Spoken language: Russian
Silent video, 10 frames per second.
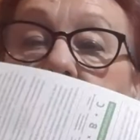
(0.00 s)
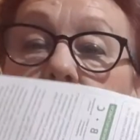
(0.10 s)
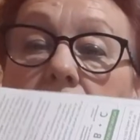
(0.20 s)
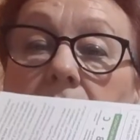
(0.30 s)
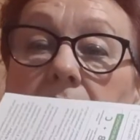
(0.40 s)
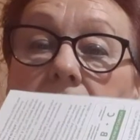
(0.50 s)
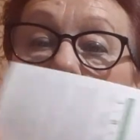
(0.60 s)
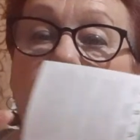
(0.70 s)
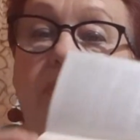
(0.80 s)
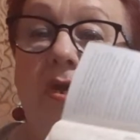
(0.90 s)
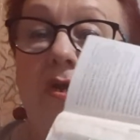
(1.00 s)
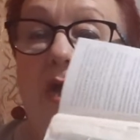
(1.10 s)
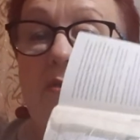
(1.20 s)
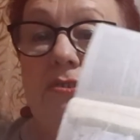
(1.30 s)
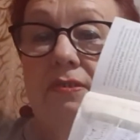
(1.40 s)
Все. Мне
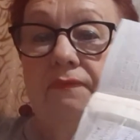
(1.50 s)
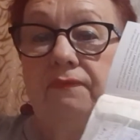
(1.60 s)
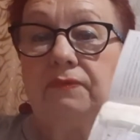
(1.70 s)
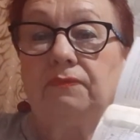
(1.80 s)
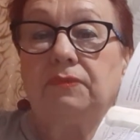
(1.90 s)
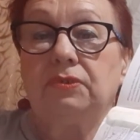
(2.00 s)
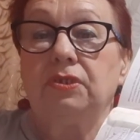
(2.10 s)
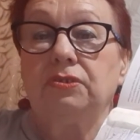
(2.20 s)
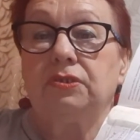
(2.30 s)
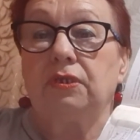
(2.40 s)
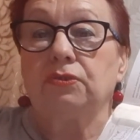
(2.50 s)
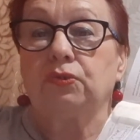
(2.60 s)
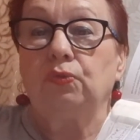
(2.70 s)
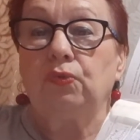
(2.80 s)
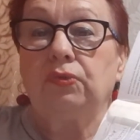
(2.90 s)
кажется,
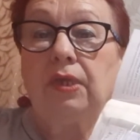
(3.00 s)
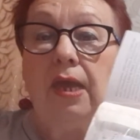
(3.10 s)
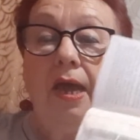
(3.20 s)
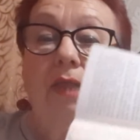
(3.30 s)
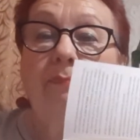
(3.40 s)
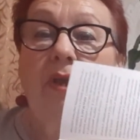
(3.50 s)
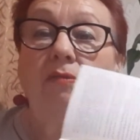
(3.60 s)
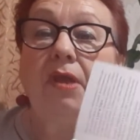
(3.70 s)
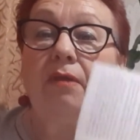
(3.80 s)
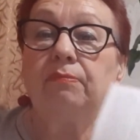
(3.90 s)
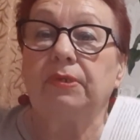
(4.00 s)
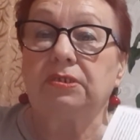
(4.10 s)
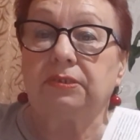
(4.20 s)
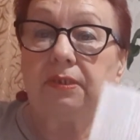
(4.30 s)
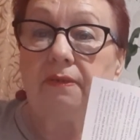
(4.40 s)
заинтересует. Отправляй
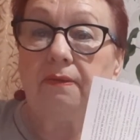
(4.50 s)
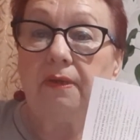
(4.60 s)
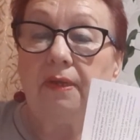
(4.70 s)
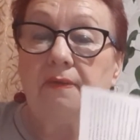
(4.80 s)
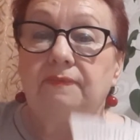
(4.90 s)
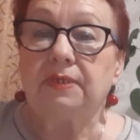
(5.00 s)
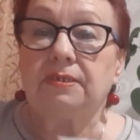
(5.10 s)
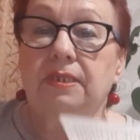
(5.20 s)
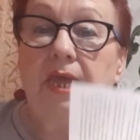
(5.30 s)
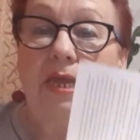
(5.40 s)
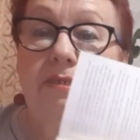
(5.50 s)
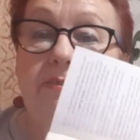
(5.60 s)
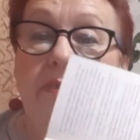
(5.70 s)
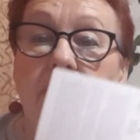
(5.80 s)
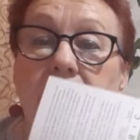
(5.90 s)
быстро, все
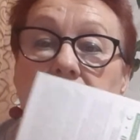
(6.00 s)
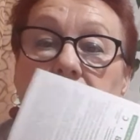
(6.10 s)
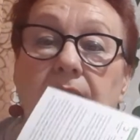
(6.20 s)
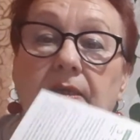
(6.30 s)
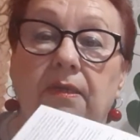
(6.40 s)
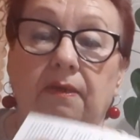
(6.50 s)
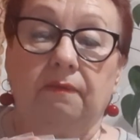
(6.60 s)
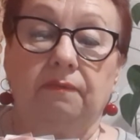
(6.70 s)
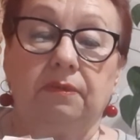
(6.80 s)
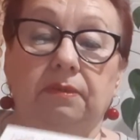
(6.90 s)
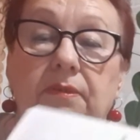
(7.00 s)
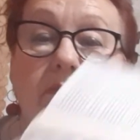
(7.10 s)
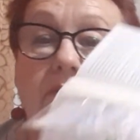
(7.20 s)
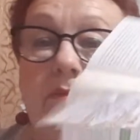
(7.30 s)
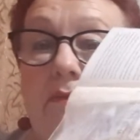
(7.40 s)
знаете. Вот,
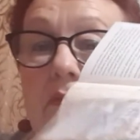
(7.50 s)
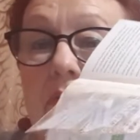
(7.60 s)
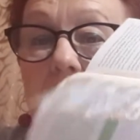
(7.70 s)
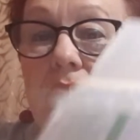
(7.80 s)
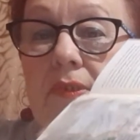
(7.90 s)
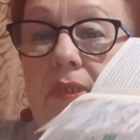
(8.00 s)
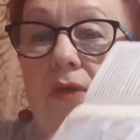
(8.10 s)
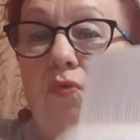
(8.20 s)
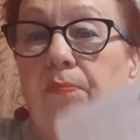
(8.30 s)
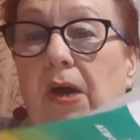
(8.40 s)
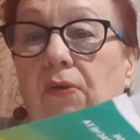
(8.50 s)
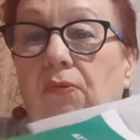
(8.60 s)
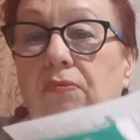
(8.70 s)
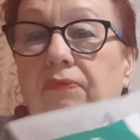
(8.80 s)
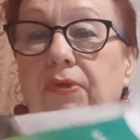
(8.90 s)
вот так
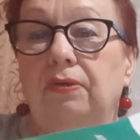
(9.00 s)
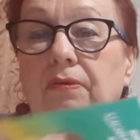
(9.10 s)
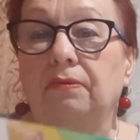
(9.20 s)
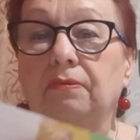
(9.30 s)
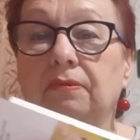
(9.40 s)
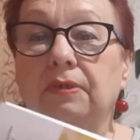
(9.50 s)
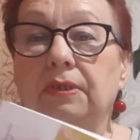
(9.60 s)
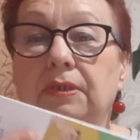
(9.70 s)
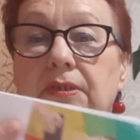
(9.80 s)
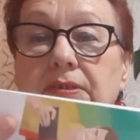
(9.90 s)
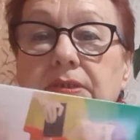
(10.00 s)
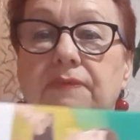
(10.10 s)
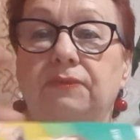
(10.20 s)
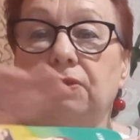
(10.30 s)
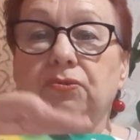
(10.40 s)
упаковываю. Здесь
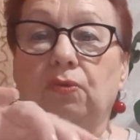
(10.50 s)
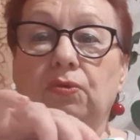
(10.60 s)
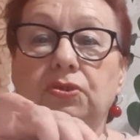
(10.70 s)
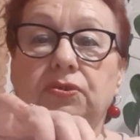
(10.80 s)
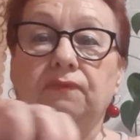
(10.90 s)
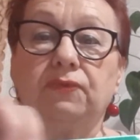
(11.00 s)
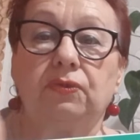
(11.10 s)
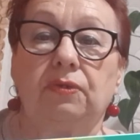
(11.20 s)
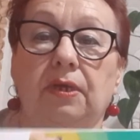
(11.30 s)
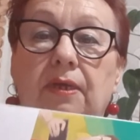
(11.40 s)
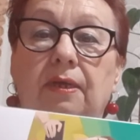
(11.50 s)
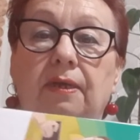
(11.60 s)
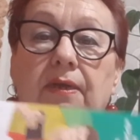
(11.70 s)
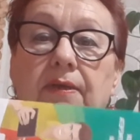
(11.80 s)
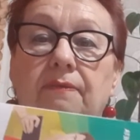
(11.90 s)
все скотчем, все.
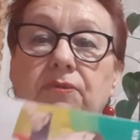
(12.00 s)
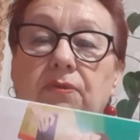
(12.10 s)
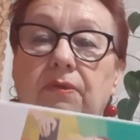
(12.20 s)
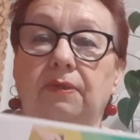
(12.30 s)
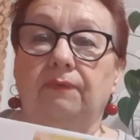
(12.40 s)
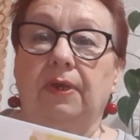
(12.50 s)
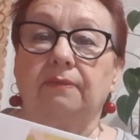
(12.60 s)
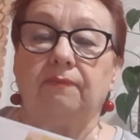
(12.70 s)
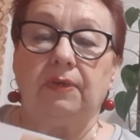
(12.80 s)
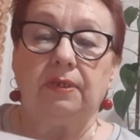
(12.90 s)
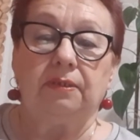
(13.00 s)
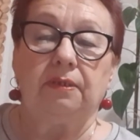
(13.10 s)
все. И в конверт.